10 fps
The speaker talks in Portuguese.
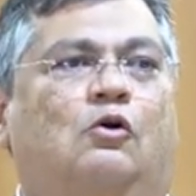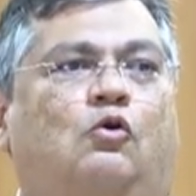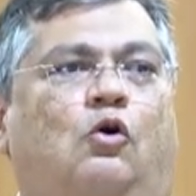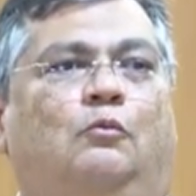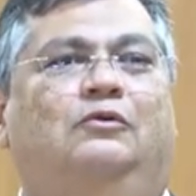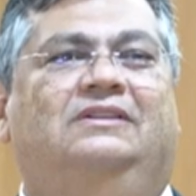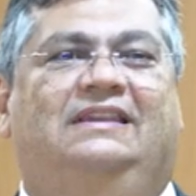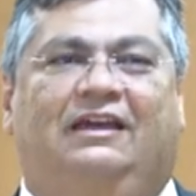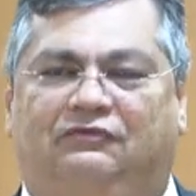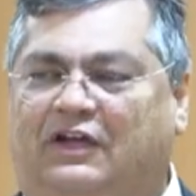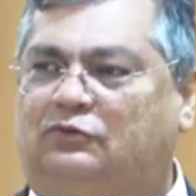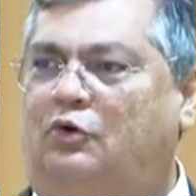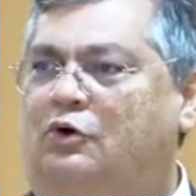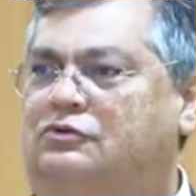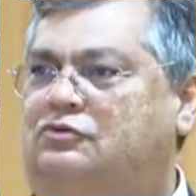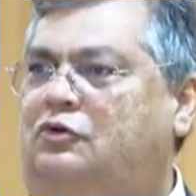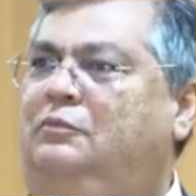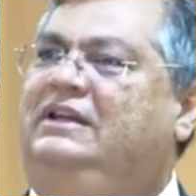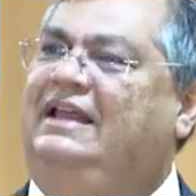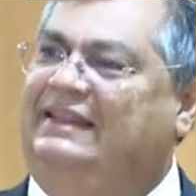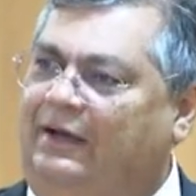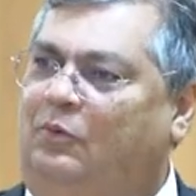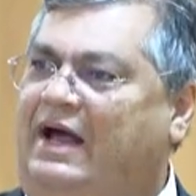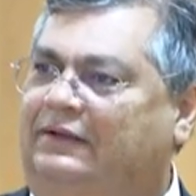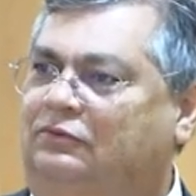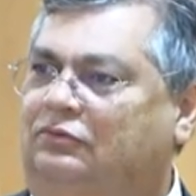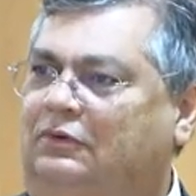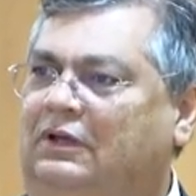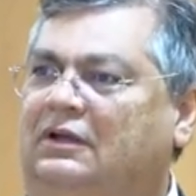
como defeituoso, como inadequado.